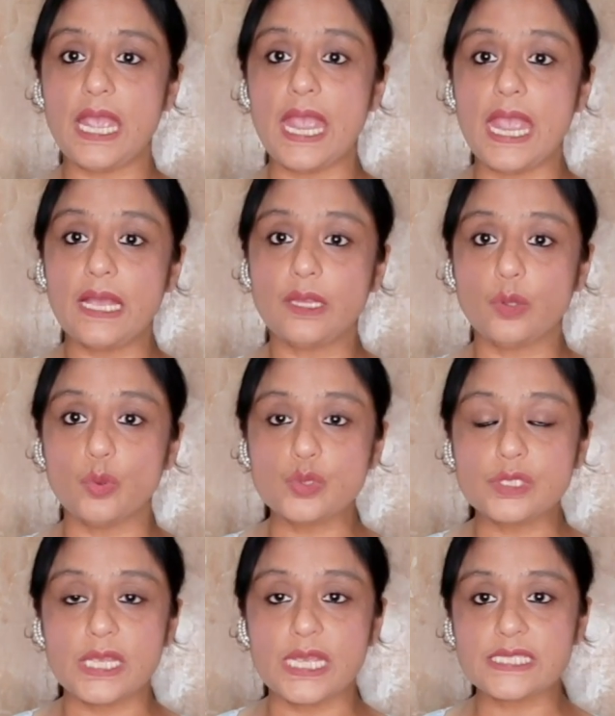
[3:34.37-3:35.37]
एक
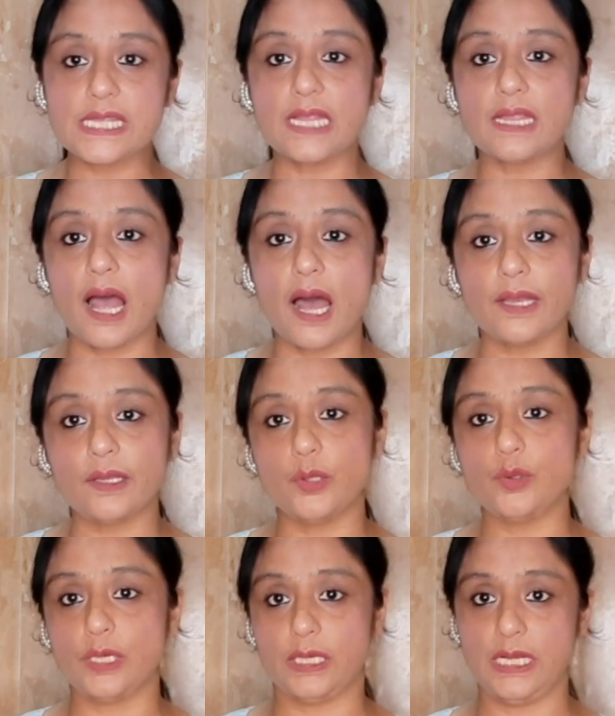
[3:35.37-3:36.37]
दूसरे के साथ
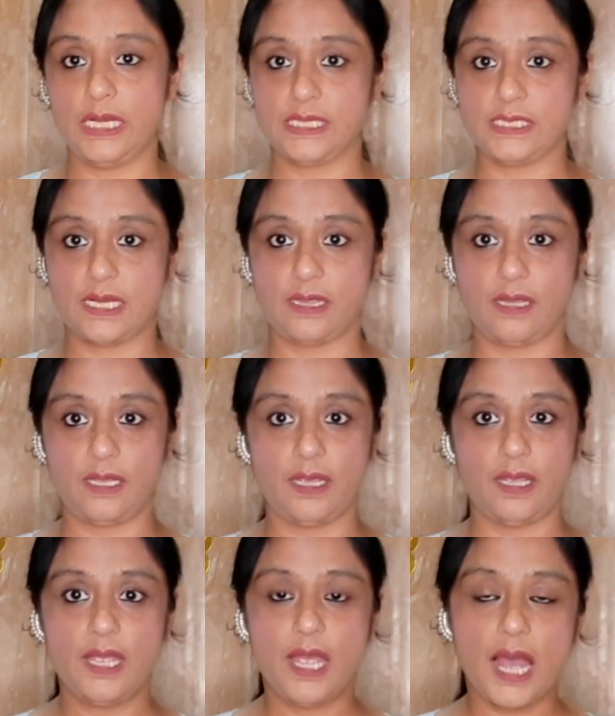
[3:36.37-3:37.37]
आर्ग्यू करने लग जाते
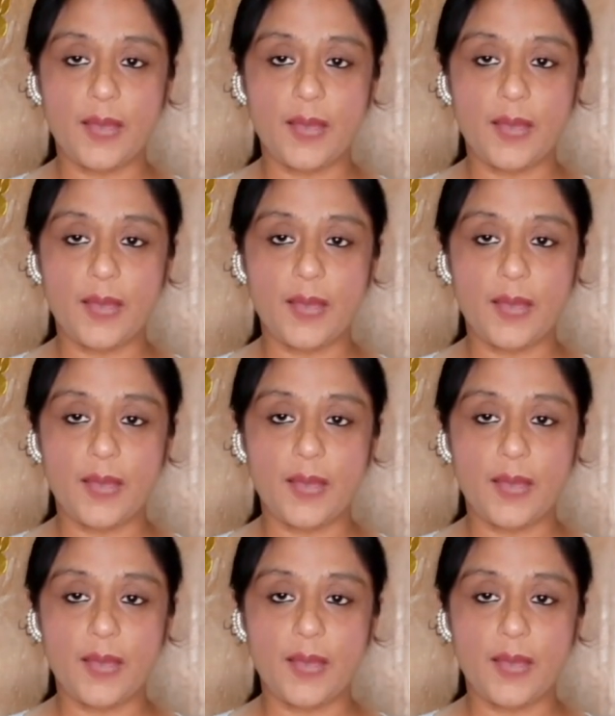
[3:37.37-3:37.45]
हैं